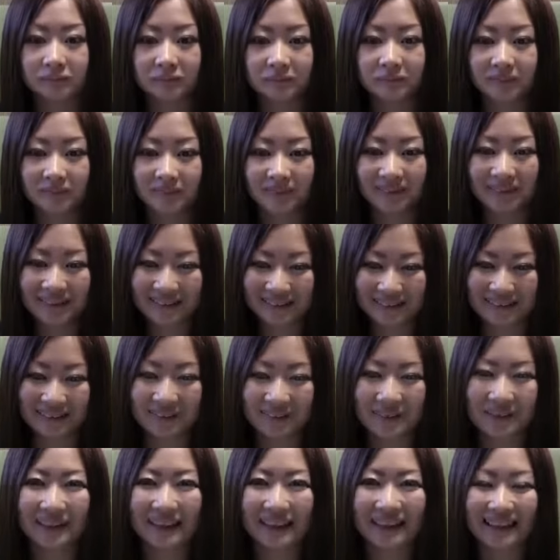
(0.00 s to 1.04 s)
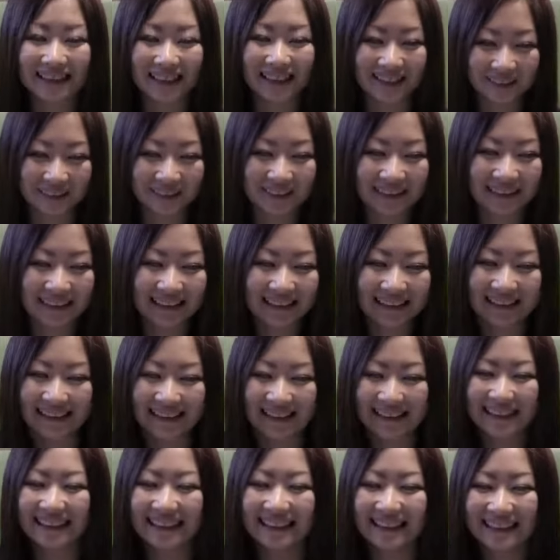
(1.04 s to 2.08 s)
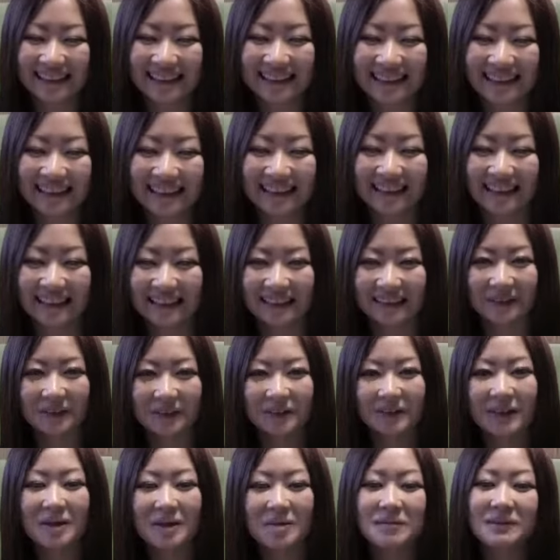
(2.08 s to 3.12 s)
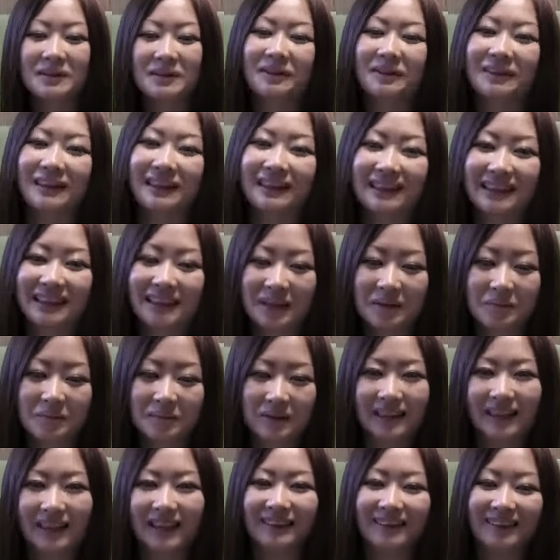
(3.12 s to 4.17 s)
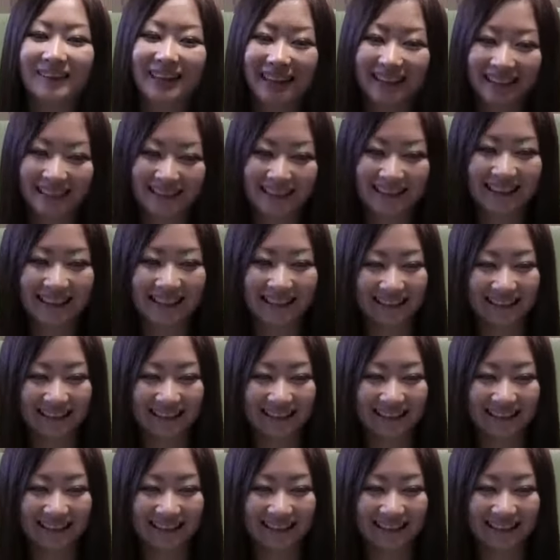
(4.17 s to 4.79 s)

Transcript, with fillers: チしてそ動いてるやろこの辺見ちゃったら絶対目に入るからな